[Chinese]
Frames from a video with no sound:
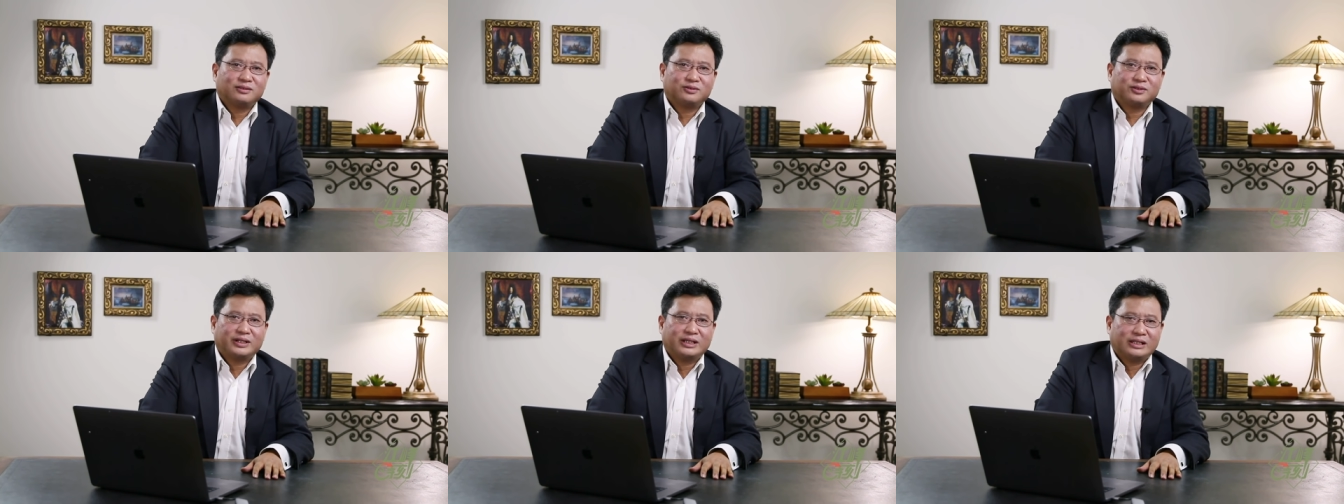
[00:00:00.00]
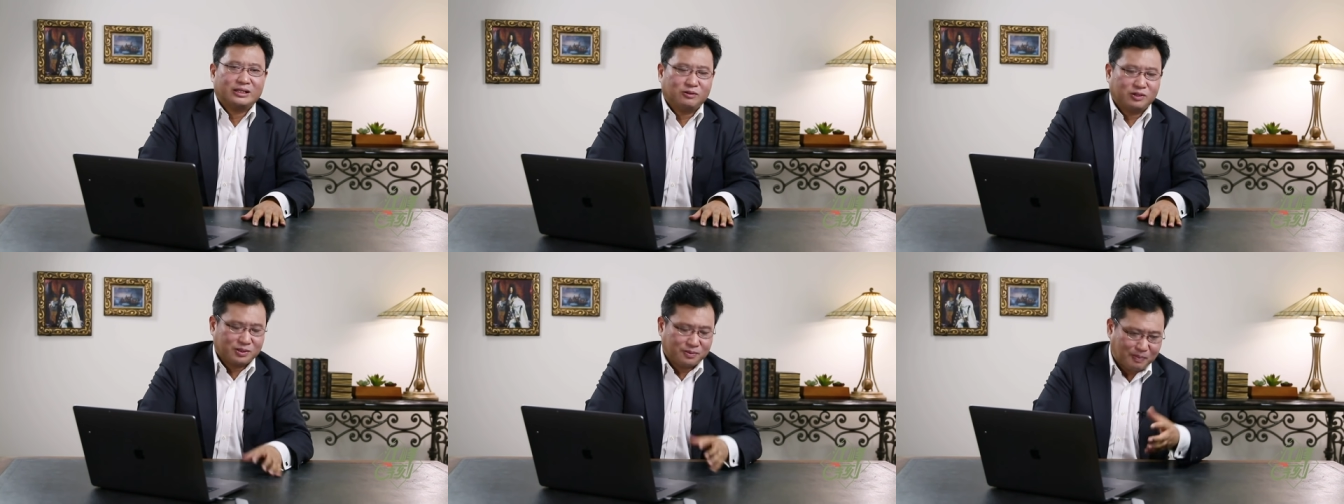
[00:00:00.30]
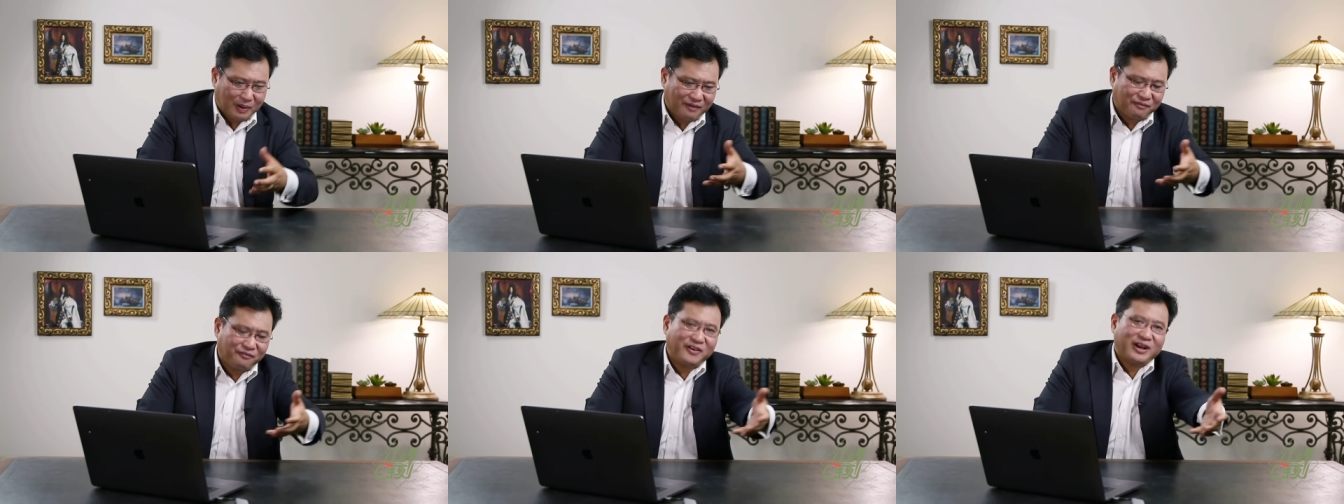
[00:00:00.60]
所以呢，我
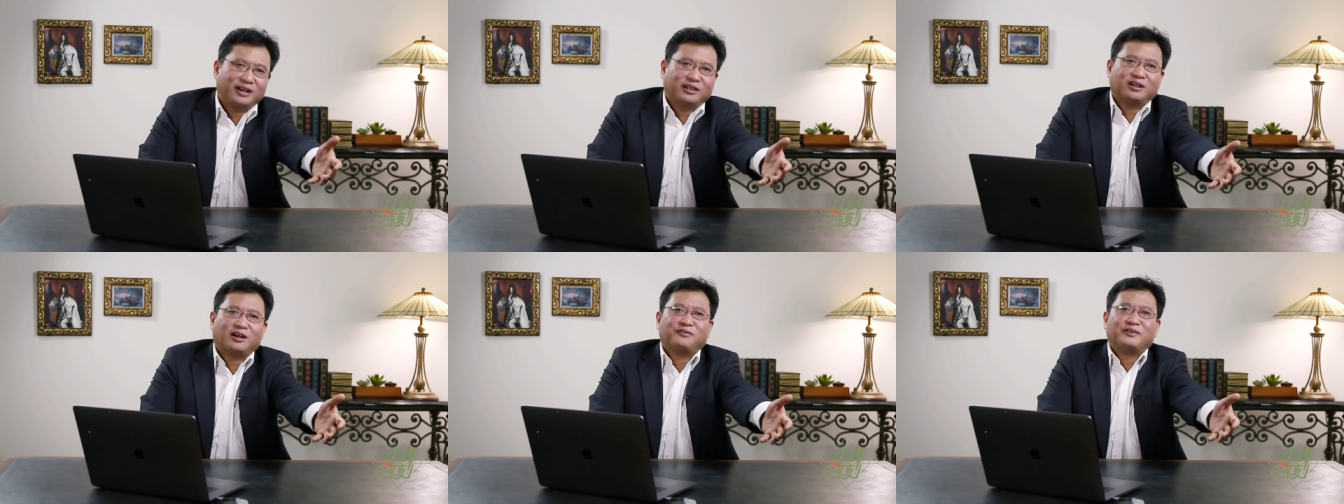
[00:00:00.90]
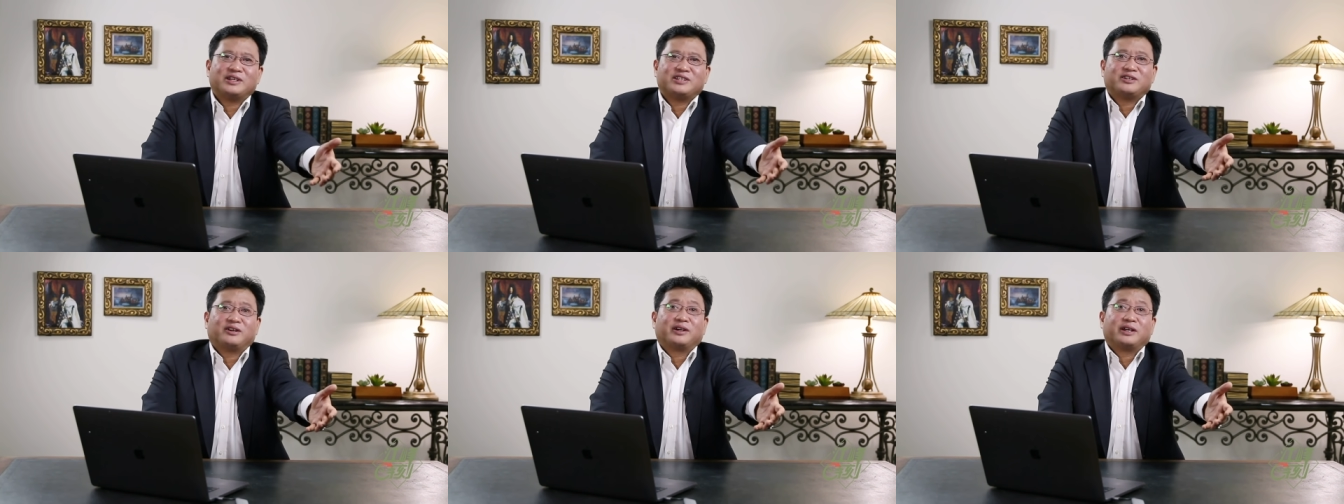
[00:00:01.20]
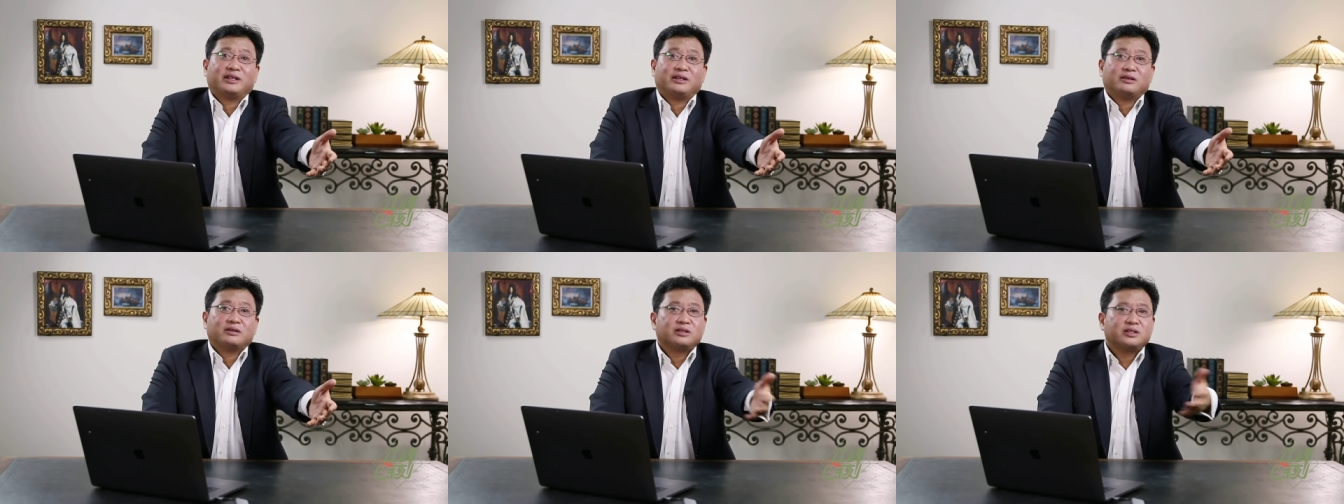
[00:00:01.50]
把犯逃犯交
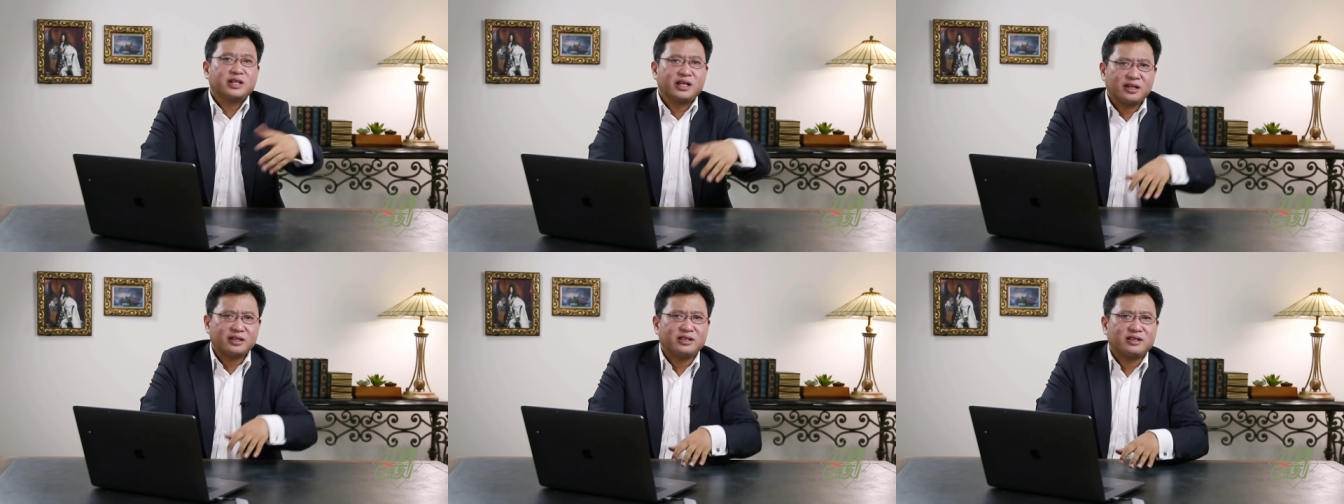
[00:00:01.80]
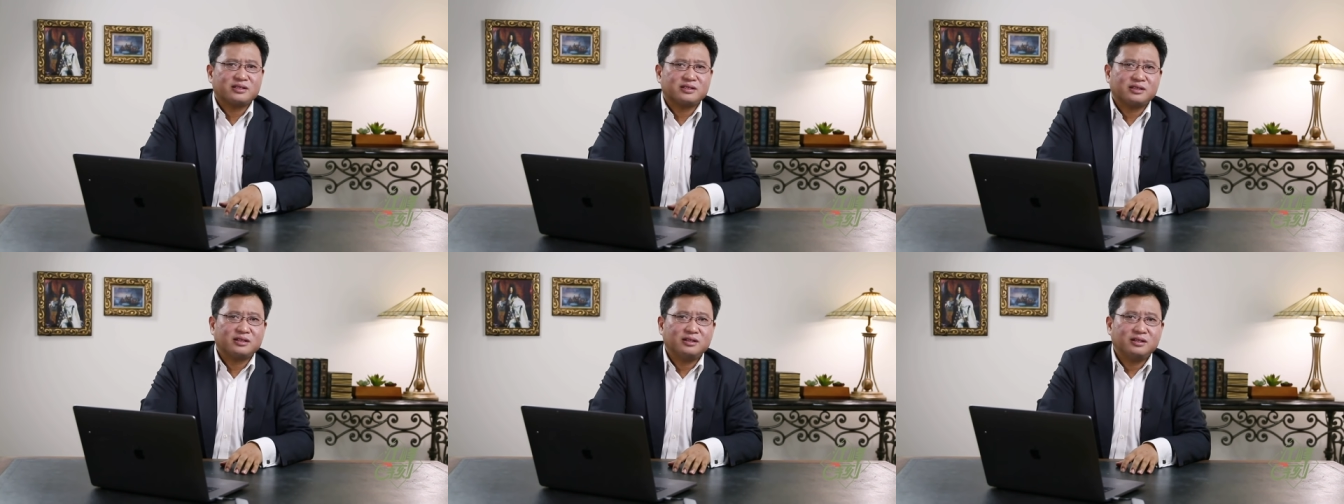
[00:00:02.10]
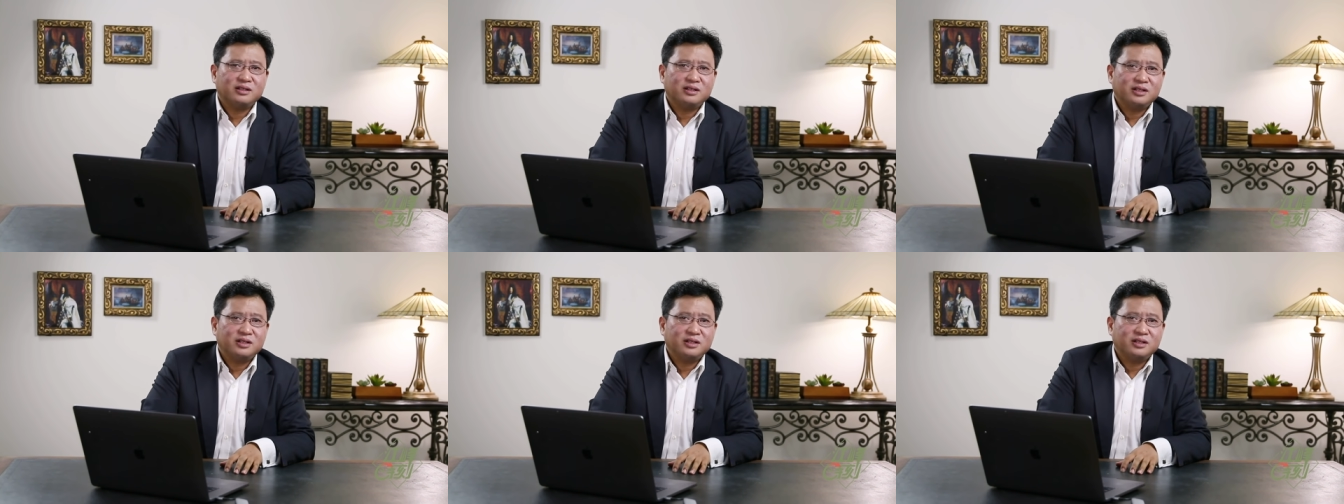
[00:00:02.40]
给你，这个意思。